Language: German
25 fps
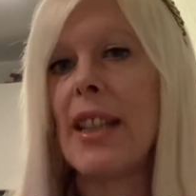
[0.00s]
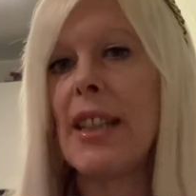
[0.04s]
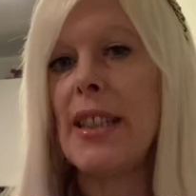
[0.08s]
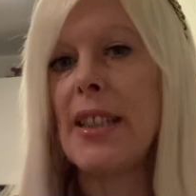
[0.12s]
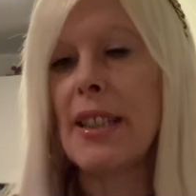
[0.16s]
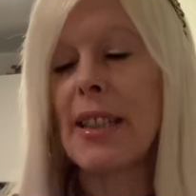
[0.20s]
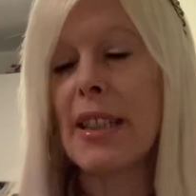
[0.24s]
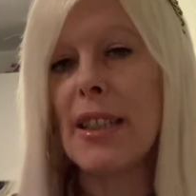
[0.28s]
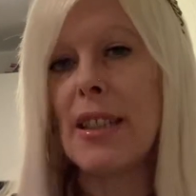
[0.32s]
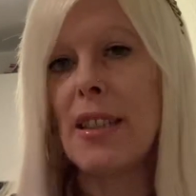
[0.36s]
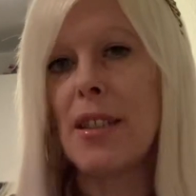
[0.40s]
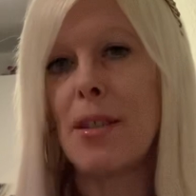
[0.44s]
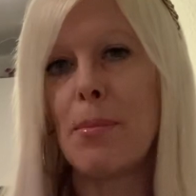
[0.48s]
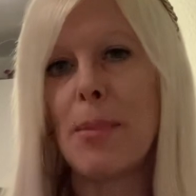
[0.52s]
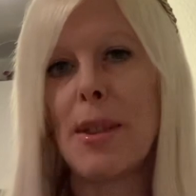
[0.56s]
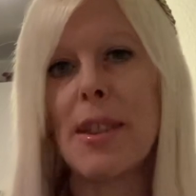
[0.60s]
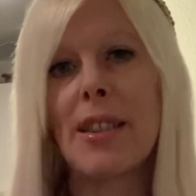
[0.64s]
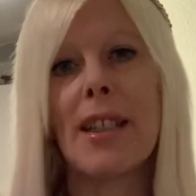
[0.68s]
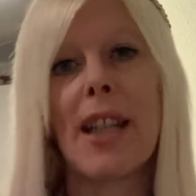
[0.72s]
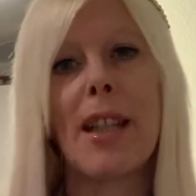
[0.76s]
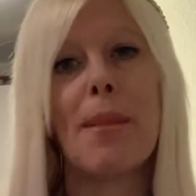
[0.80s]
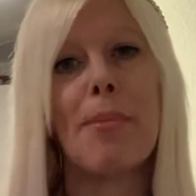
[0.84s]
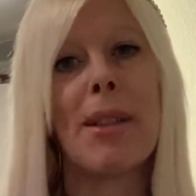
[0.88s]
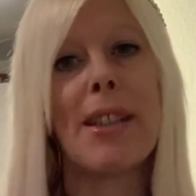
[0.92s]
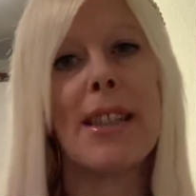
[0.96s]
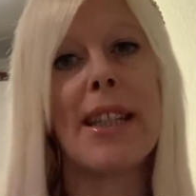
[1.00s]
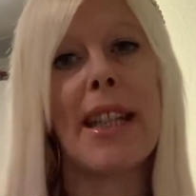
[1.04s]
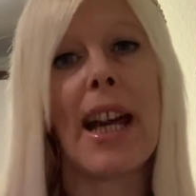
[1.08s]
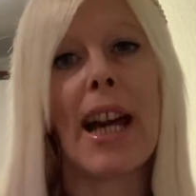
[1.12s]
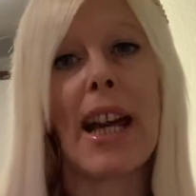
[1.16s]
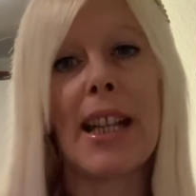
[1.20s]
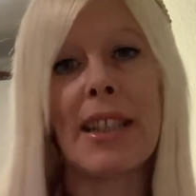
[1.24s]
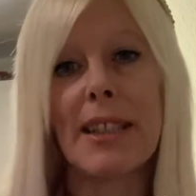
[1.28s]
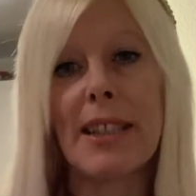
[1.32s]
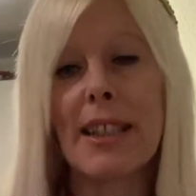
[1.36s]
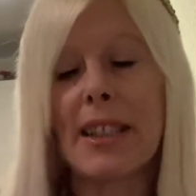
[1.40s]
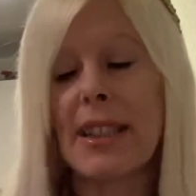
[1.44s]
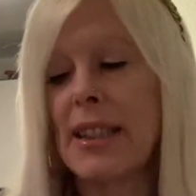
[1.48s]
Ich rieche mich selber, die
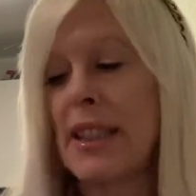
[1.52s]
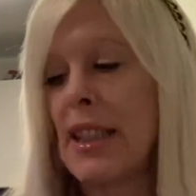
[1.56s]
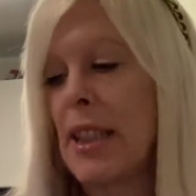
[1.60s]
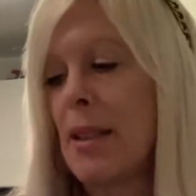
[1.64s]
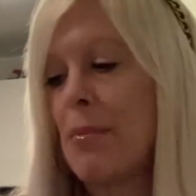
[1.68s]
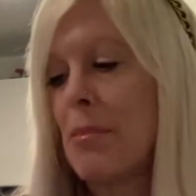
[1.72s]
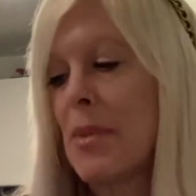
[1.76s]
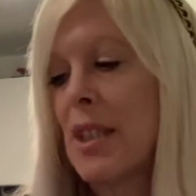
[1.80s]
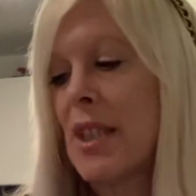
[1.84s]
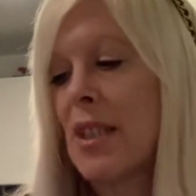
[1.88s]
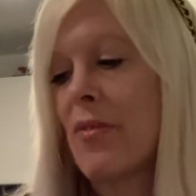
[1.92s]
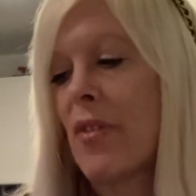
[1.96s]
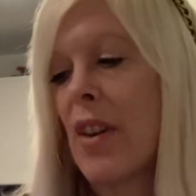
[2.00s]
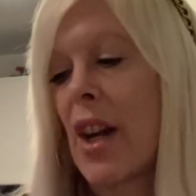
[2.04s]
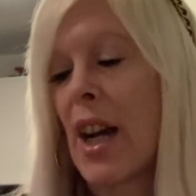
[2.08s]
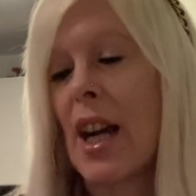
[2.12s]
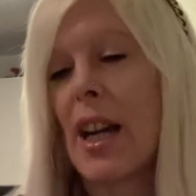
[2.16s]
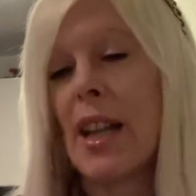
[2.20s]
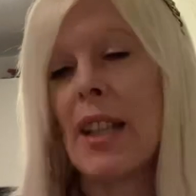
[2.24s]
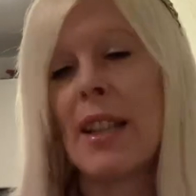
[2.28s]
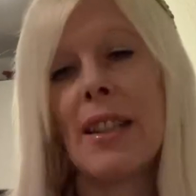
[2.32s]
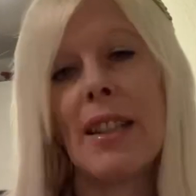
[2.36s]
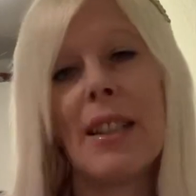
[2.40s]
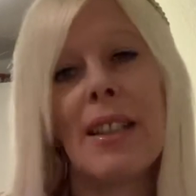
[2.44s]
anderen nehmen mich wahr.